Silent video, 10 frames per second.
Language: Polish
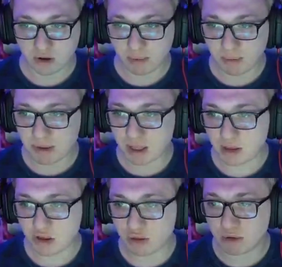tylko
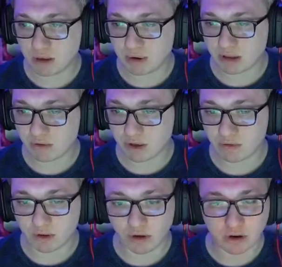pamiętajcie, żeby nie marnować
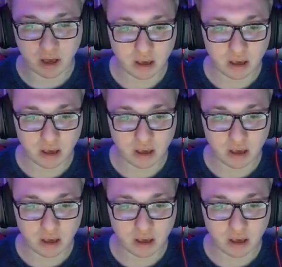wody, ok?